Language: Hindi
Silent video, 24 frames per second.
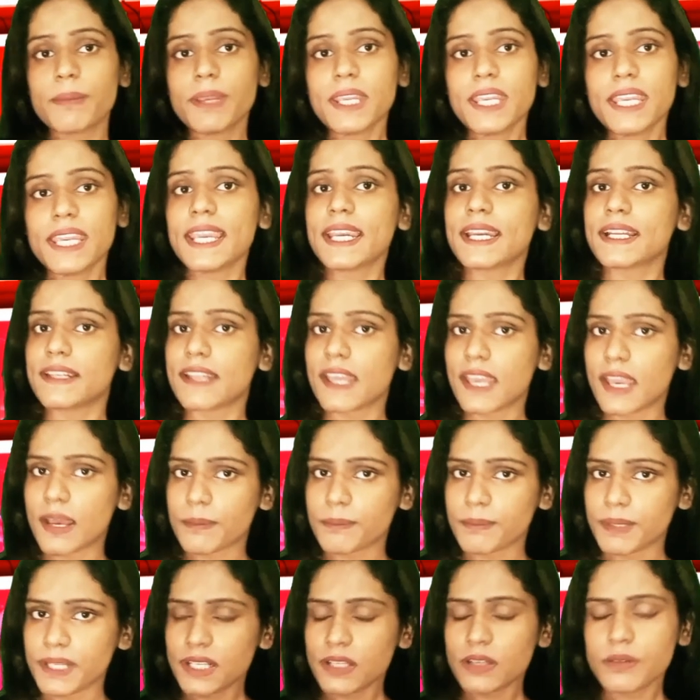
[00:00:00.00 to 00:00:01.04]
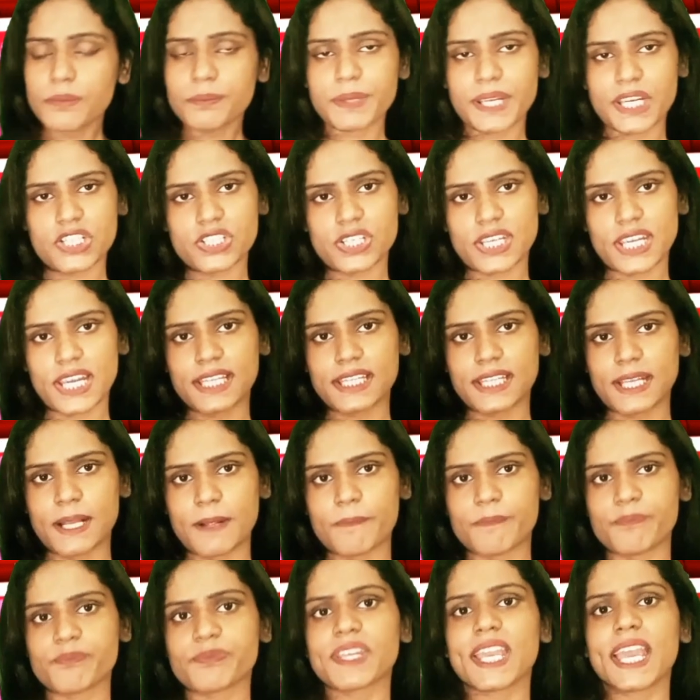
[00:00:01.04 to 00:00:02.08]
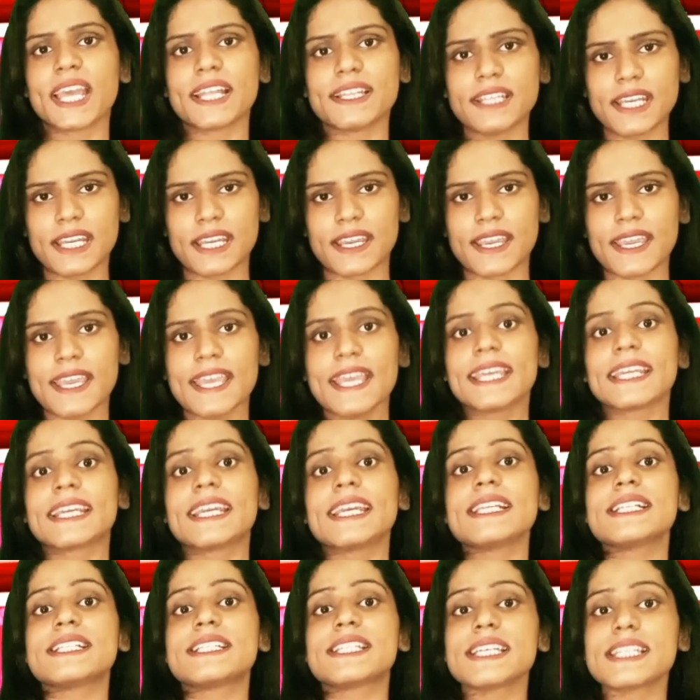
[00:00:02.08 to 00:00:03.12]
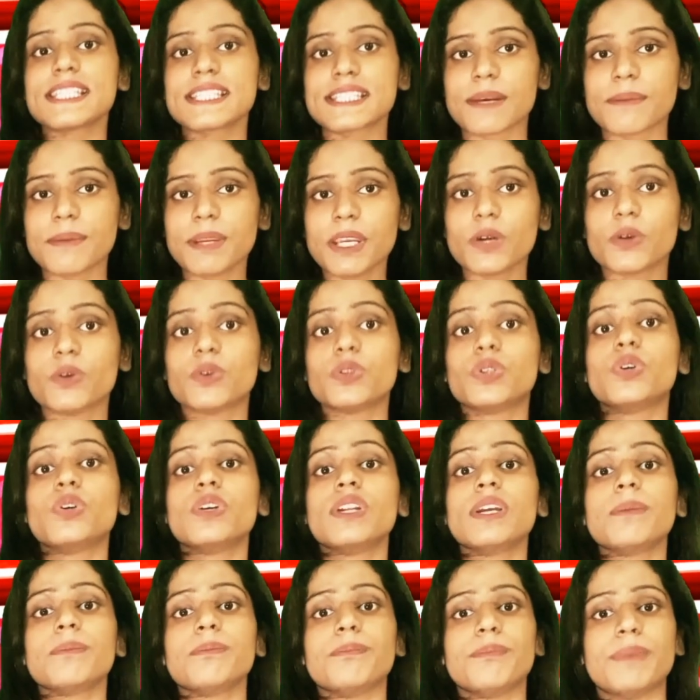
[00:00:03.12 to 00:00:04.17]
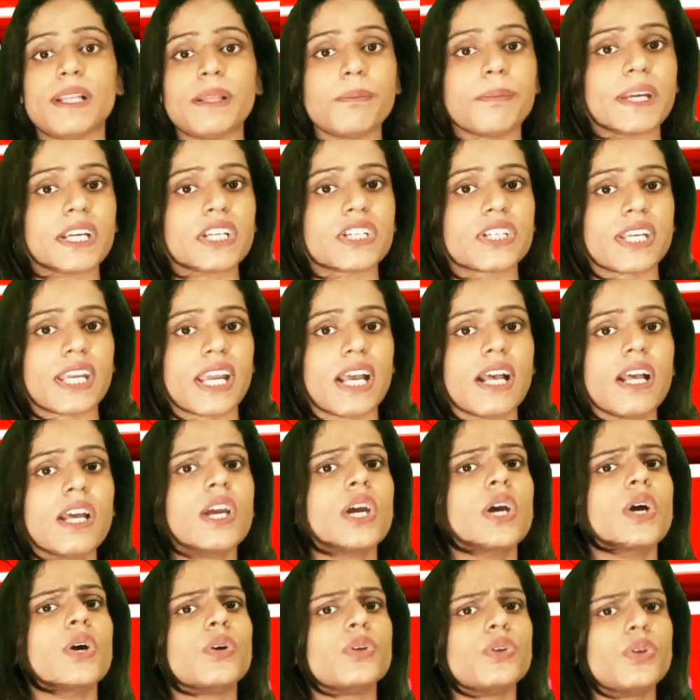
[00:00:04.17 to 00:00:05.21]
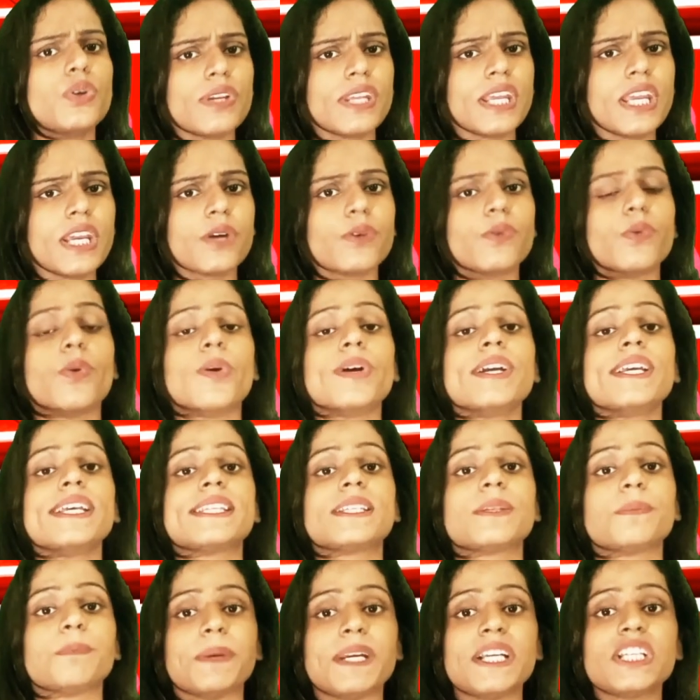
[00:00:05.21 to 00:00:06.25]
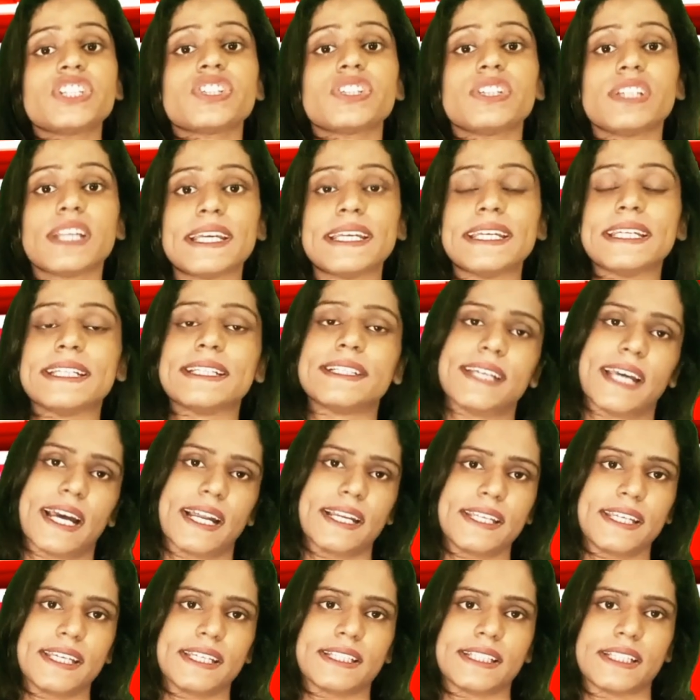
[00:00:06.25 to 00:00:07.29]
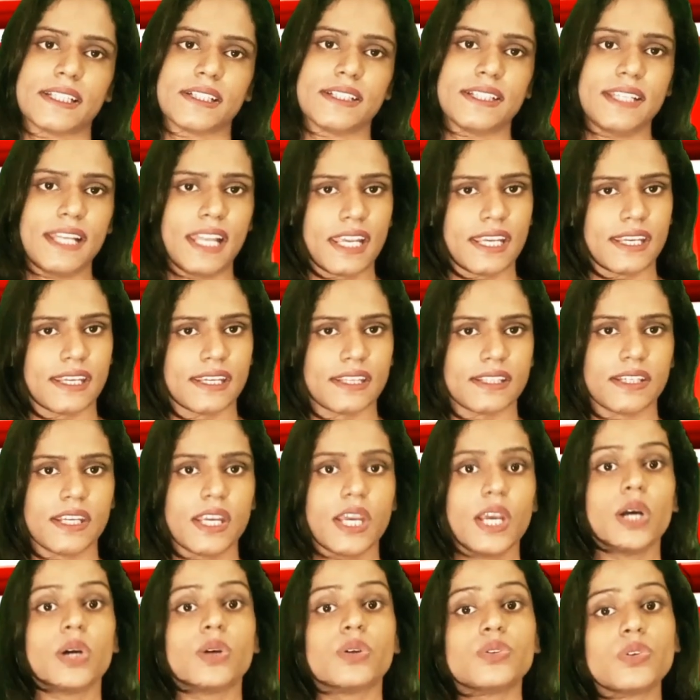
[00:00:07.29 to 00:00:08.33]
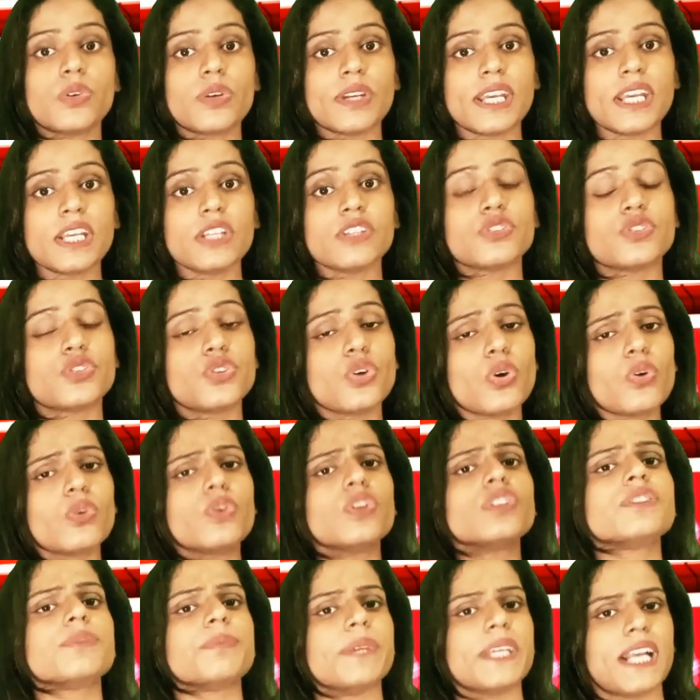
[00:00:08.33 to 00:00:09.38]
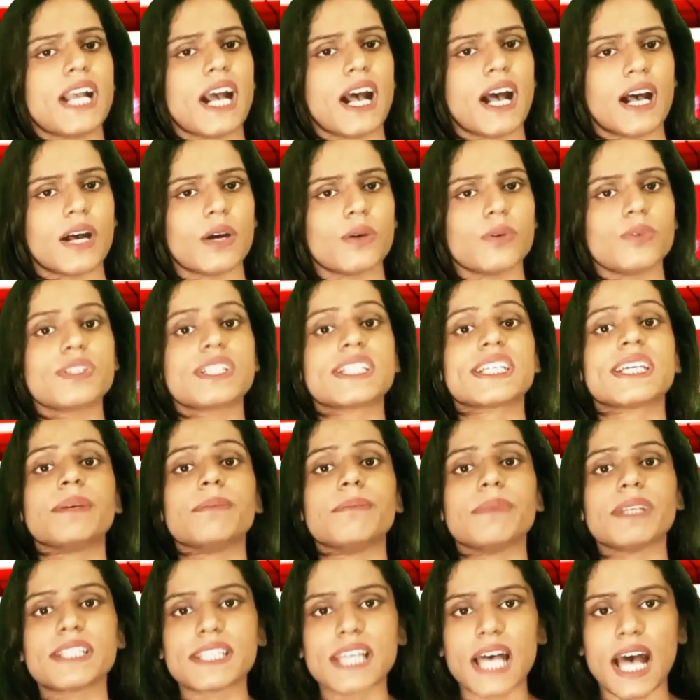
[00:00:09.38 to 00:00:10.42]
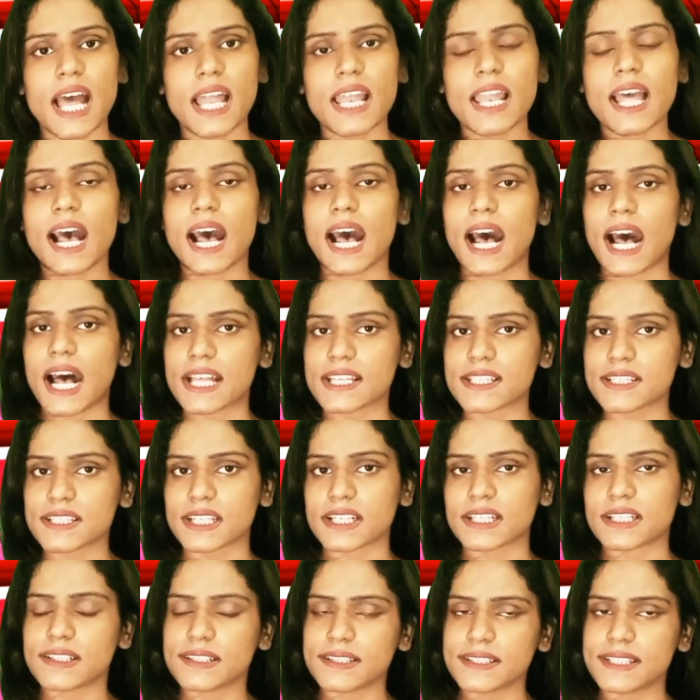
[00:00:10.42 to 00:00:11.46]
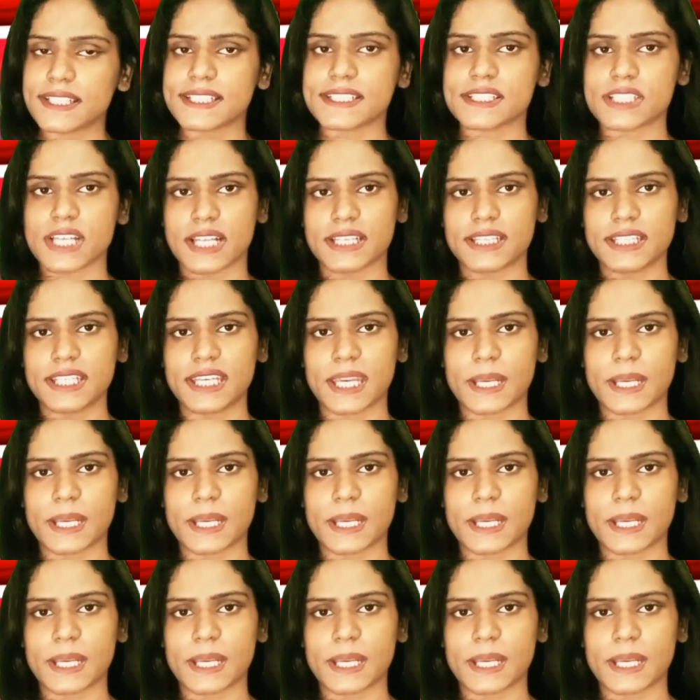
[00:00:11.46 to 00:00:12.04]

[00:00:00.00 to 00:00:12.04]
में एक नया बिल पेश किया था कहते हैं कि जिस समय उन्होंने बिल पेश किया उन्होंने कोई स्पीच नहीं तैयार की थी लेकिन उन्होंने जो कुछ भी कहा उसकी मिसाल आज तक दी जाती